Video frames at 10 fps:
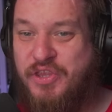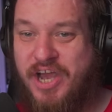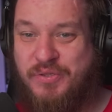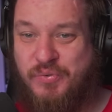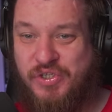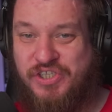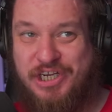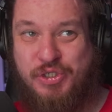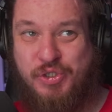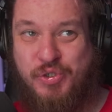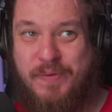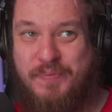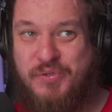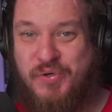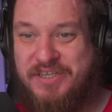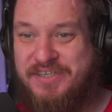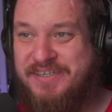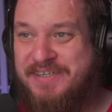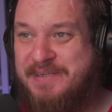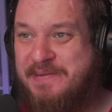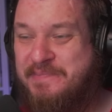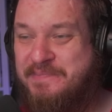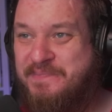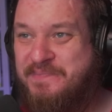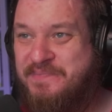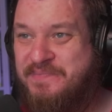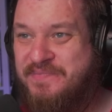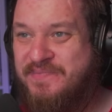ты откуда знаешь, что у нее пятерки? А у тебя что?